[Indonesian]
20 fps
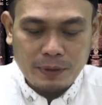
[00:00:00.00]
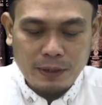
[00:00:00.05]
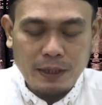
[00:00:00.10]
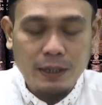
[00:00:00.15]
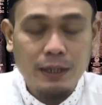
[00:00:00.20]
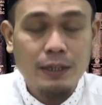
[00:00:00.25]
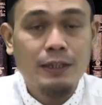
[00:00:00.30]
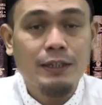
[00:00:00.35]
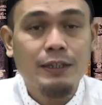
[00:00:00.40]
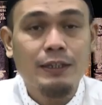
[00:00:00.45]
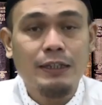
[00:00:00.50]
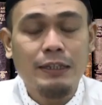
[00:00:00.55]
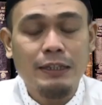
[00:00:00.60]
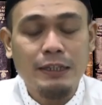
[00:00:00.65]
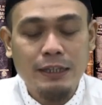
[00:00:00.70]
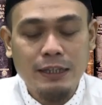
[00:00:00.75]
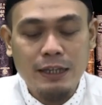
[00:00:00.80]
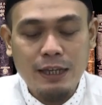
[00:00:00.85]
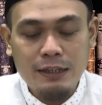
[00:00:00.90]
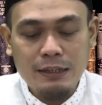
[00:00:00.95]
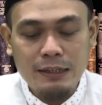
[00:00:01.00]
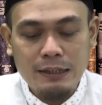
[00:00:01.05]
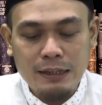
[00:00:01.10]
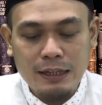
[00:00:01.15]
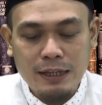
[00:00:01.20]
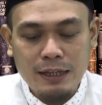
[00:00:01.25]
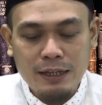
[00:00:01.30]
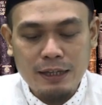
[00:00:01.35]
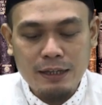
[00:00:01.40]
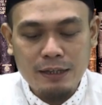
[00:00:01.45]
ya, ketika
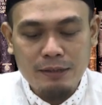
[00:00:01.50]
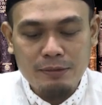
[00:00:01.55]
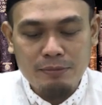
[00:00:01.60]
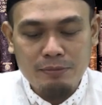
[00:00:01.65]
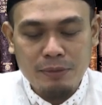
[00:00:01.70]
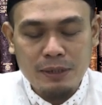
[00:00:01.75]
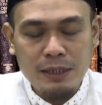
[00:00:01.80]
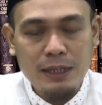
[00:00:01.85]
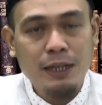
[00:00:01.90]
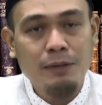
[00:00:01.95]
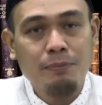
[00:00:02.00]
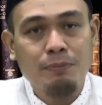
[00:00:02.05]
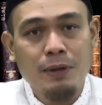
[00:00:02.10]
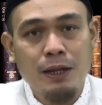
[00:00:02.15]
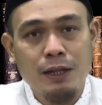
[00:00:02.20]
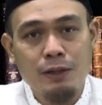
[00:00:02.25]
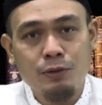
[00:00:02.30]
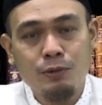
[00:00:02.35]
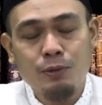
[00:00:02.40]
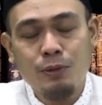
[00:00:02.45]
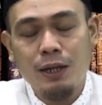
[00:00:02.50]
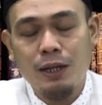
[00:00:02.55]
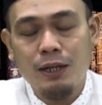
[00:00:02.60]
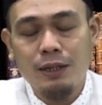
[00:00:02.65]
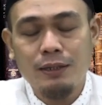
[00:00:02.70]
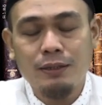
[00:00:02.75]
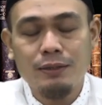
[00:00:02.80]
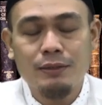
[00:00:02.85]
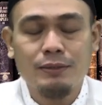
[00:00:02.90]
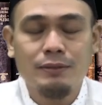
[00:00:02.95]
kita melihat
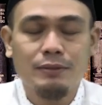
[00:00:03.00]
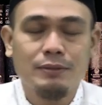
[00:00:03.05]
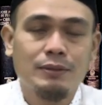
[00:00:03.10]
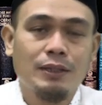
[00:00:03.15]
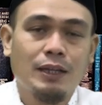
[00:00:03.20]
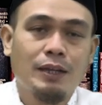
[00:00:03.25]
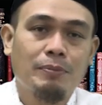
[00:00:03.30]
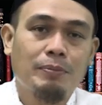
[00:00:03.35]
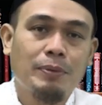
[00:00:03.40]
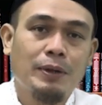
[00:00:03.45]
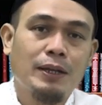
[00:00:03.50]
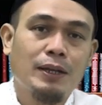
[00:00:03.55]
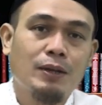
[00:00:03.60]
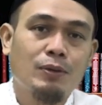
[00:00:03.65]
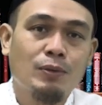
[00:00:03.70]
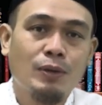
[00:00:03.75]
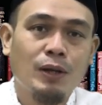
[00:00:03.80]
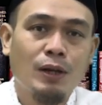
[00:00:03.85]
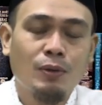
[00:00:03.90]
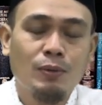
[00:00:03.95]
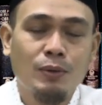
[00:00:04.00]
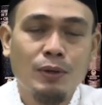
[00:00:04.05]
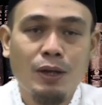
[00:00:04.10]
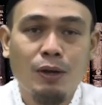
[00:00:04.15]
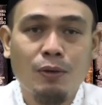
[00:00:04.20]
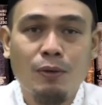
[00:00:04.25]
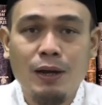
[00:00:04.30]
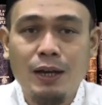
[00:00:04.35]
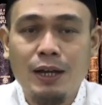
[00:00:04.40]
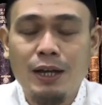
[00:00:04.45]
peraturan daripada
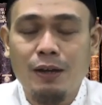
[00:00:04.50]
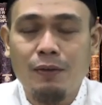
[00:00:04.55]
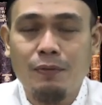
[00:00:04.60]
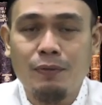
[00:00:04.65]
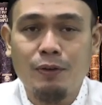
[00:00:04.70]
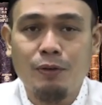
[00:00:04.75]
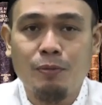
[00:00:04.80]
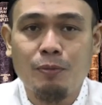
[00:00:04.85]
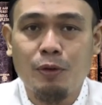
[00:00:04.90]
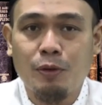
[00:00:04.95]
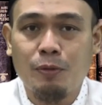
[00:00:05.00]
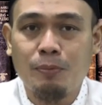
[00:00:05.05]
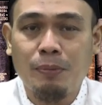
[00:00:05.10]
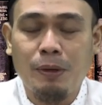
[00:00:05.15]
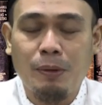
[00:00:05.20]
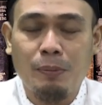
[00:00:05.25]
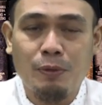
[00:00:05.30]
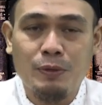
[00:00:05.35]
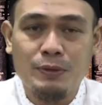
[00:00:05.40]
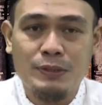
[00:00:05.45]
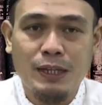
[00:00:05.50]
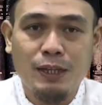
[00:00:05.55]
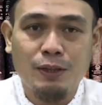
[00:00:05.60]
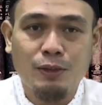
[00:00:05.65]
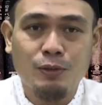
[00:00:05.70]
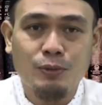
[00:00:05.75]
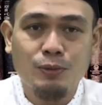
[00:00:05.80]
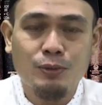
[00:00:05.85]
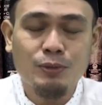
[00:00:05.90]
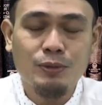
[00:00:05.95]
Undang-Undang Wakaf nomor
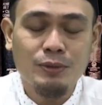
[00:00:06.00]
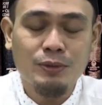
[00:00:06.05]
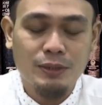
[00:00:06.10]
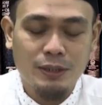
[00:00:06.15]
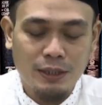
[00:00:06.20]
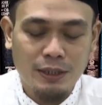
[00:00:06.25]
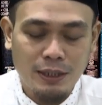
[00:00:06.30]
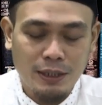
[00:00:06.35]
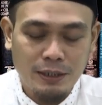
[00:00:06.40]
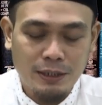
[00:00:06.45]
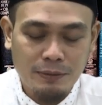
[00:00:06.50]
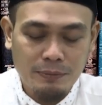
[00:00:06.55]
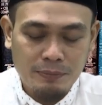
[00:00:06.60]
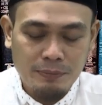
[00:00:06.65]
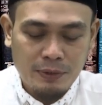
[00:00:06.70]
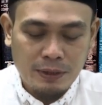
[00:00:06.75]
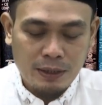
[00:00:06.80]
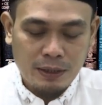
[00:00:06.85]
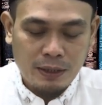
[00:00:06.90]
41 ya